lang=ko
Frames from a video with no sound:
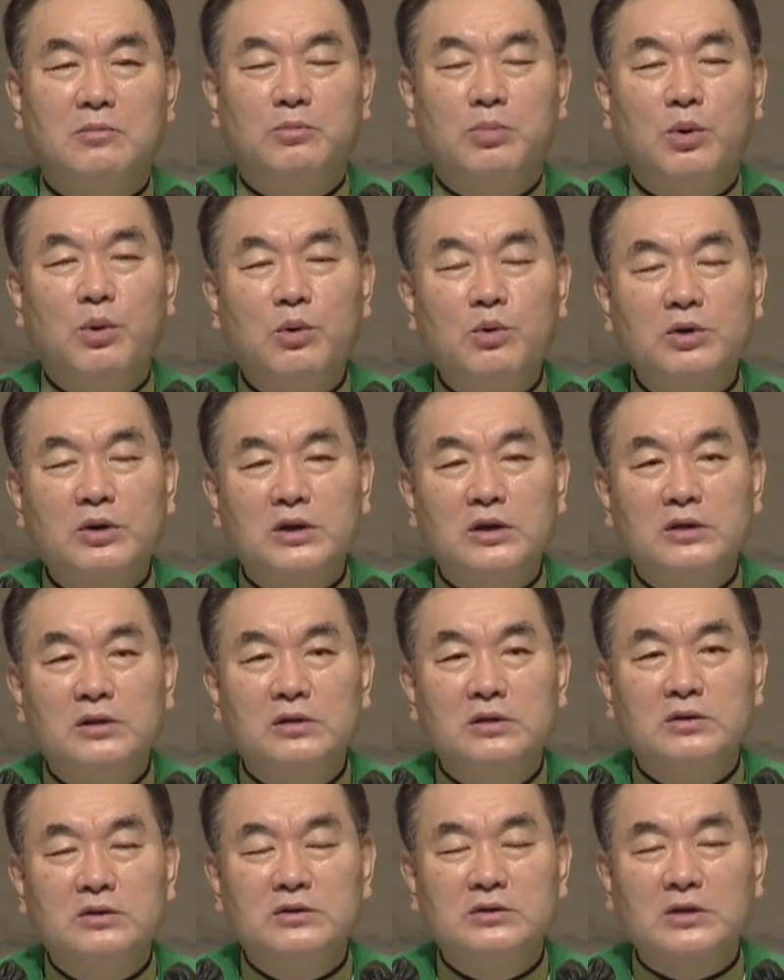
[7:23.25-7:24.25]
복
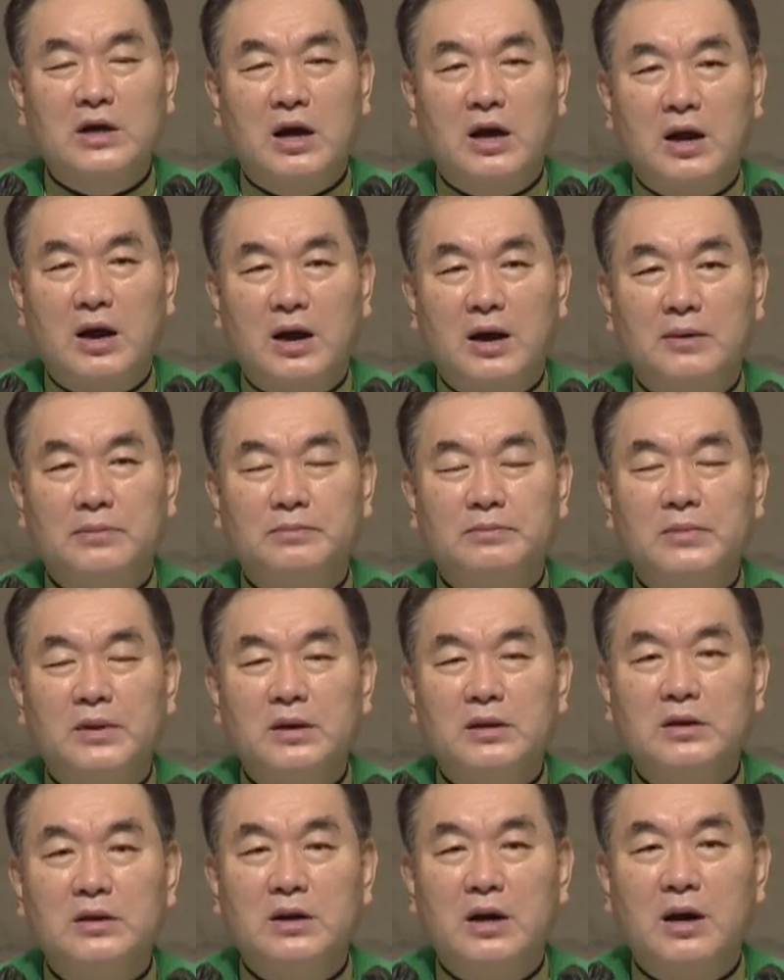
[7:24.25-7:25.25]
있는 사람
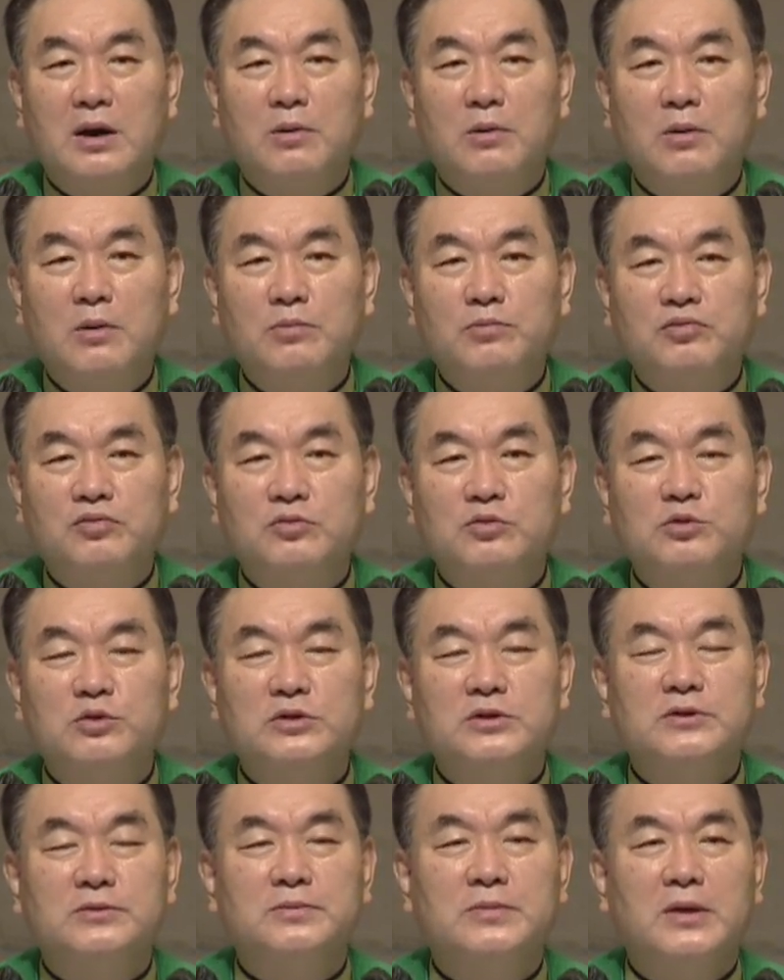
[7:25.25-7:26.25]
이라고
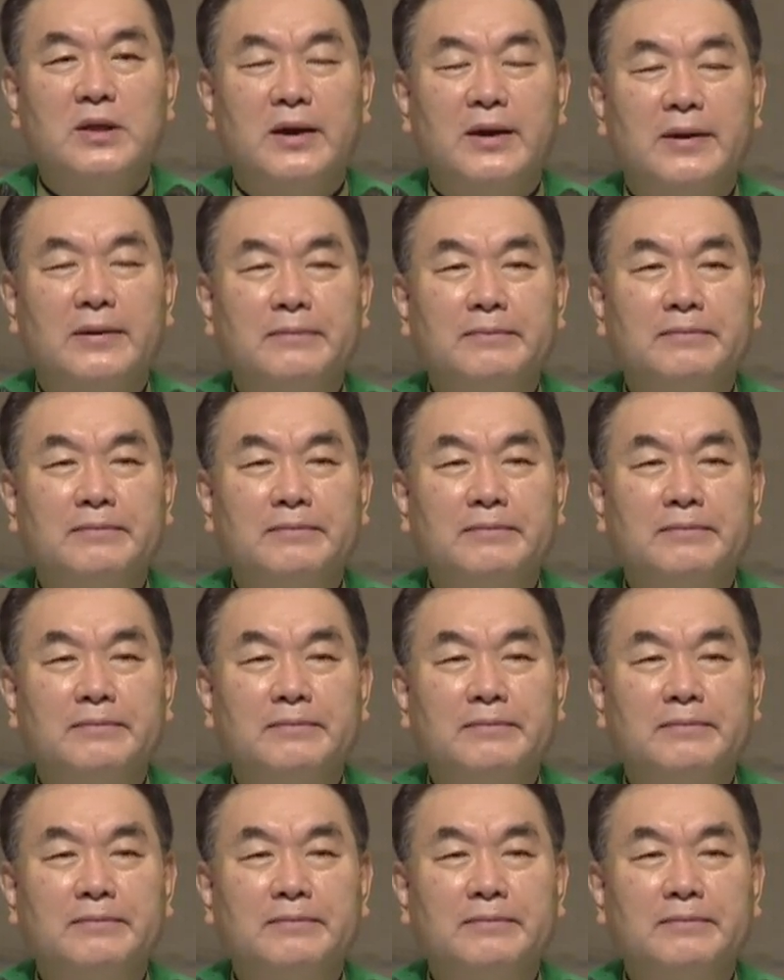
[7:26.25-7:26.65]
부르고 있습니다.